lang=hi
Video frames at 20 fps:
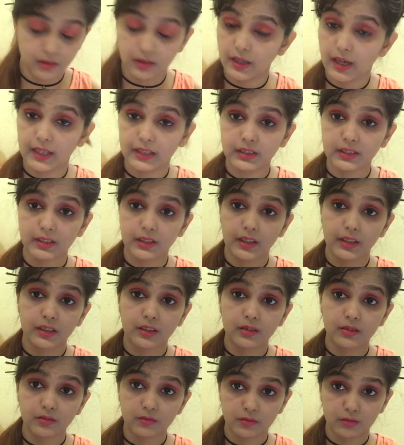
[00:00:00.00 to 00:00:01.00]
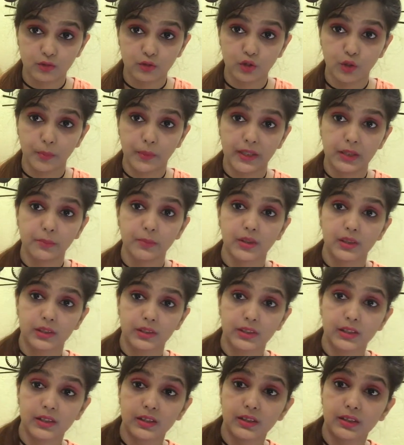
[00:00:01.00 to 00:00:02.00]
लास्ट ईयरिंग जो मैंने
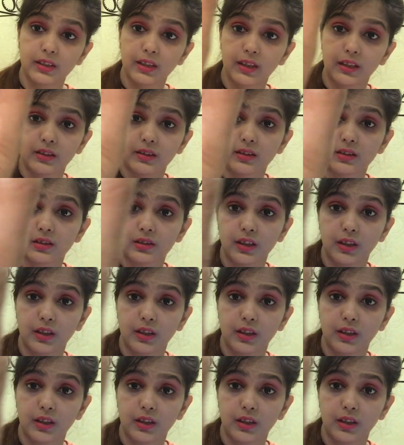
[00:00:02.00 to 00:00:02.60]
परचेज़ किया है जिस